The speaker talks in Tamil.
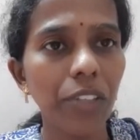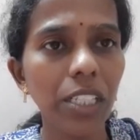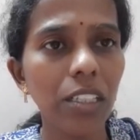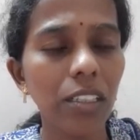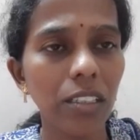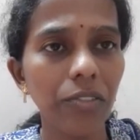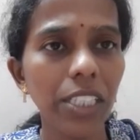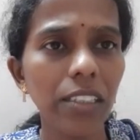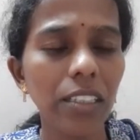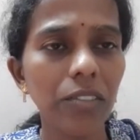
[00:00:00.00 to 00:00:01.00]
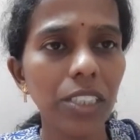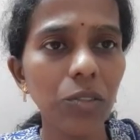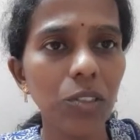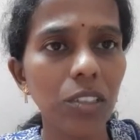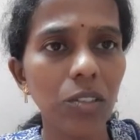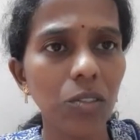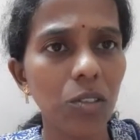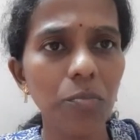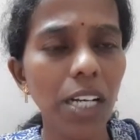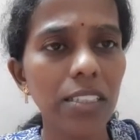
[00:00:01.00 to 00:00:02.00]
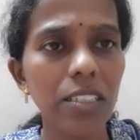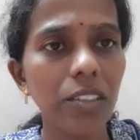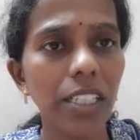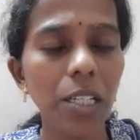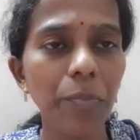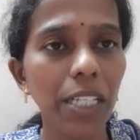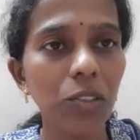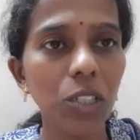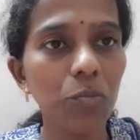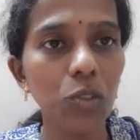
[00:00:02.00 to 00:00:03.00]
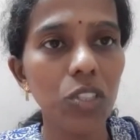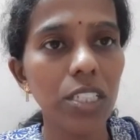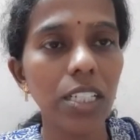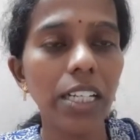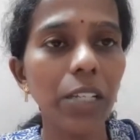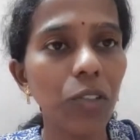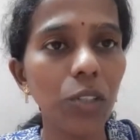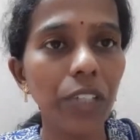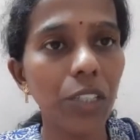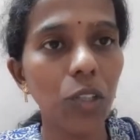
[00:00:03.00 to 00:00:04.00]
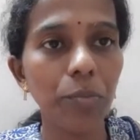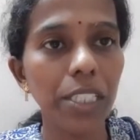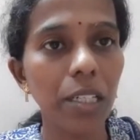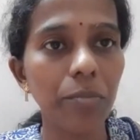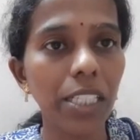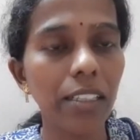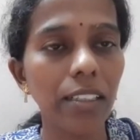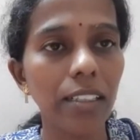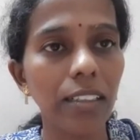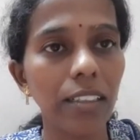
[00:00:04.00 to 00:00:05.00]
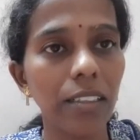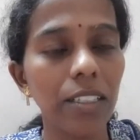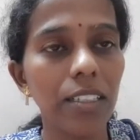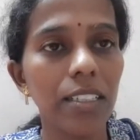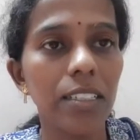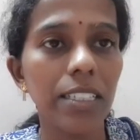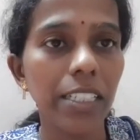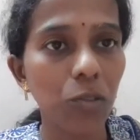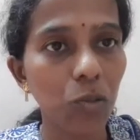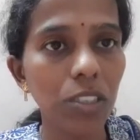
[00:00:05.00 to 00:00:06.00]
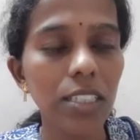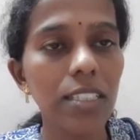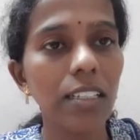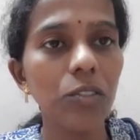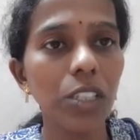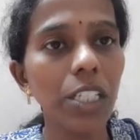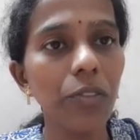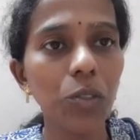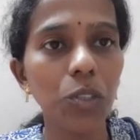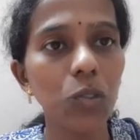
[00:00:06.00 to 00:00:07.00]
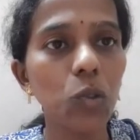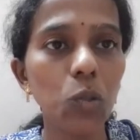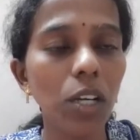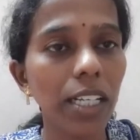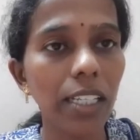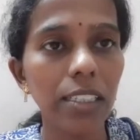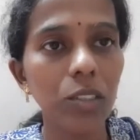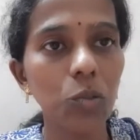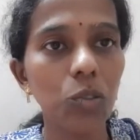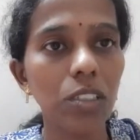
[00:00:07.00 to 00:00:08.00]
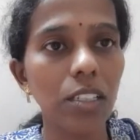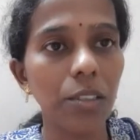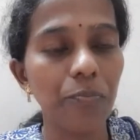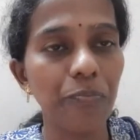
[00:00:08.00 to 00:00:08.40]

வீட்டு வீட்டுக்காருக்கு வந்து ஒரு ரொம்ப ஆச்சரியம் என்னப்பா அதுக்குள்ளே முடிச்சிட்டிங்களா எவ்வளோ வேணும் அப்படிங்கிற மாதிரி கேட்குறாங்க நீங்கள் கொடுங்க சார்னோடனே இவர் ஒரு நூறுரூவா கையில் எடுத்து கொடுக்குறாரு